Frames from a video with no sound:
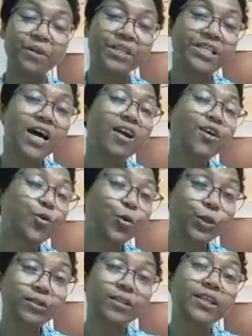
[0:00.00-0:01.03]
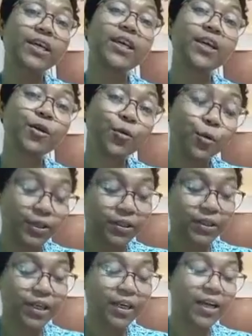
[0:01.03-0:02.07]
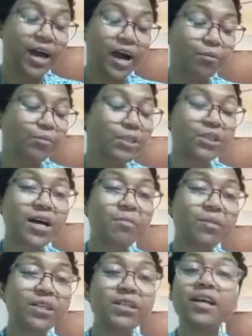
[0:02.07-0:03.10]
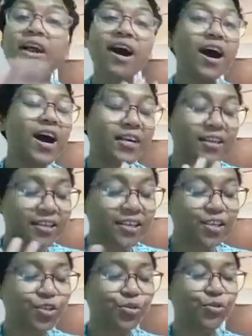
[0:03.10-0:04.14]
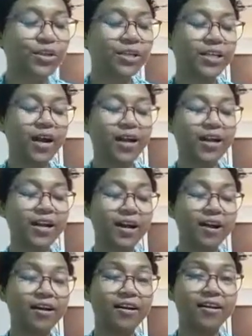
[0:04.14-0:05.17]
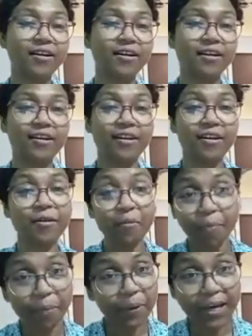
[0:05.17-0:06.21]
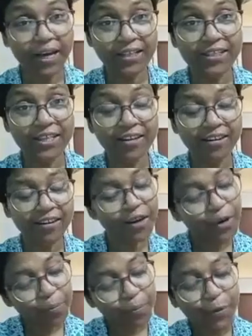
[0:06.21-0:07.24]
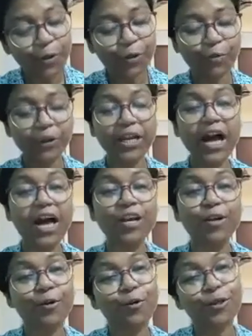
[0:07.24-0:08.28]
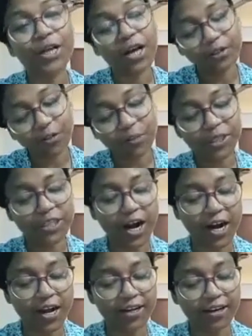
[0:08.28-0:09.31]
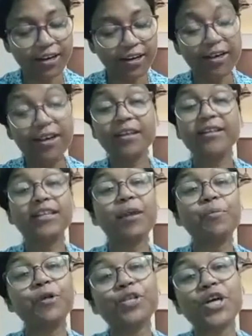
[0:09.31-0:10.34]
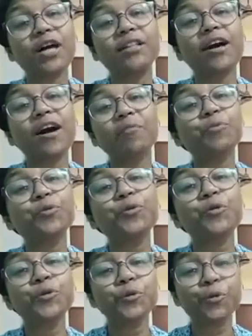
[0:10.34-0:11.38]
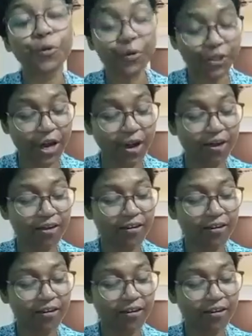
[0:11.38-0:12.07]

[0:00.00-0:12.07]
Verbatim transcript: বিচার করতে করতে আমি টামি আর কিছুই থাকে না পেঁয়াজের প্রথমে লাল খোসা তুমি ছাড়ালে তারপর সাদা পুরু খোসা